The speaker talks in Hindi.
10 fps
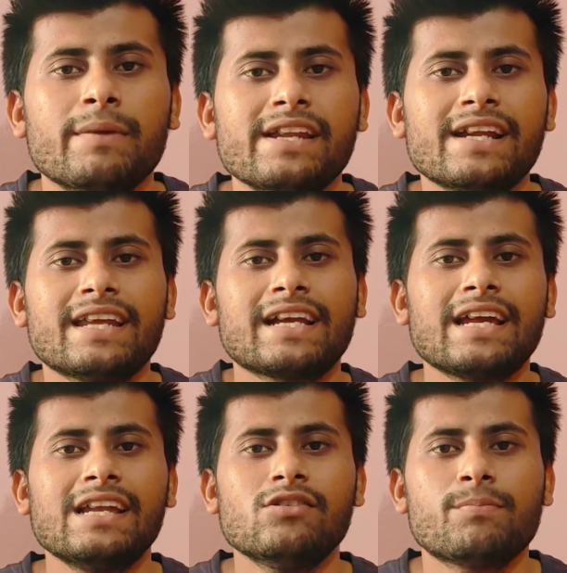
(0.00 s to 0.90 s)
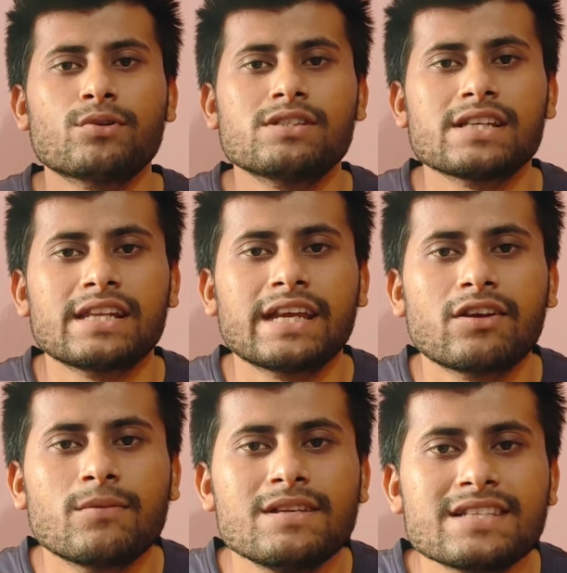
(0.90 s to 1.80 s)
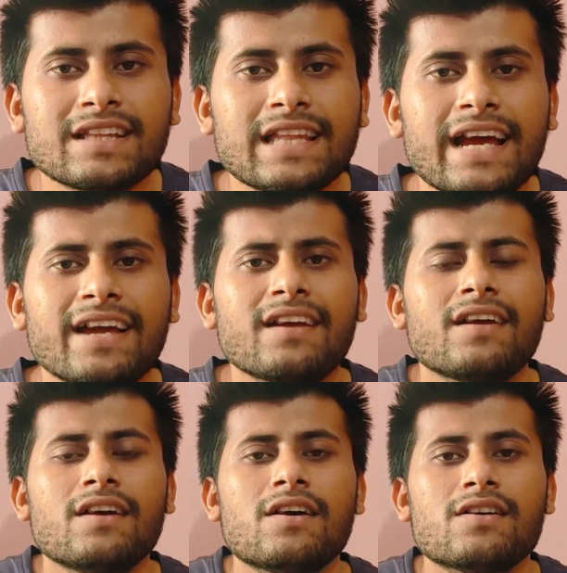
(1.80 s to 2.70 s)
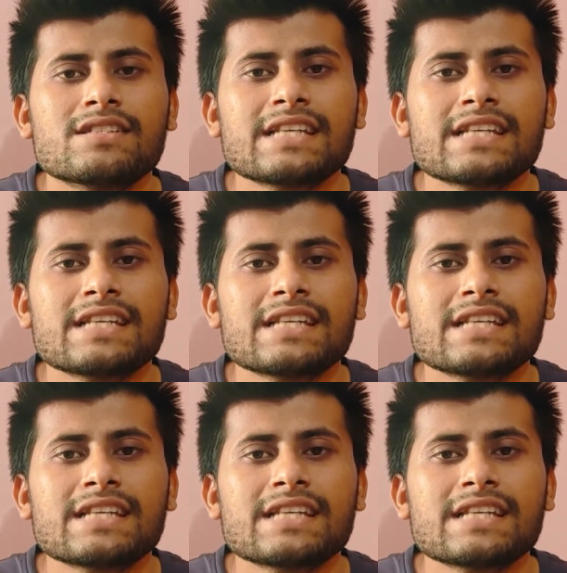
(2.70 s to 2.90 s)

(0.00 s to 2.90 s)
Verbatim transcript: मीडिया टेक का हिलियो प्रोसेसर देखने को मिल सकता है और